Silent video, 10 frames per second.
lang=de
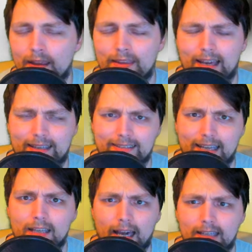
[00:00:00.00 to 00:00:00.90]
Naja, ich
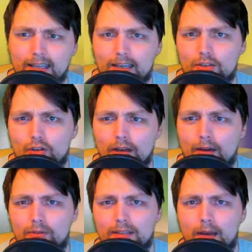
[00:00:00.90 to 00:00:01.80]
denke eigentlich eher schon, er
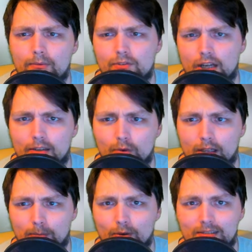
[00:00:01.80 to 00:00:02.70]
wird sie einfach wahrscheinlich nur
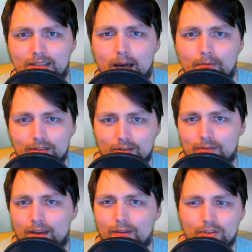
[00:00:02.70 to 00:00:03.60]
nicht benutzt haben, weil sonst
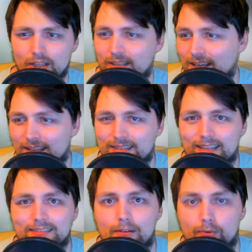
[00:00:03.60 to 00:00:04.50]
wäre wahrscheinlich die ganze
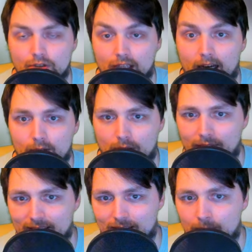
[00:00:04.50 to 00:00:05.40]
Insel Fujikato
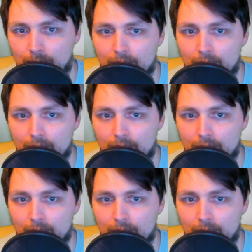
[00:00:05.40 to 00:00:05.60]
gewesen.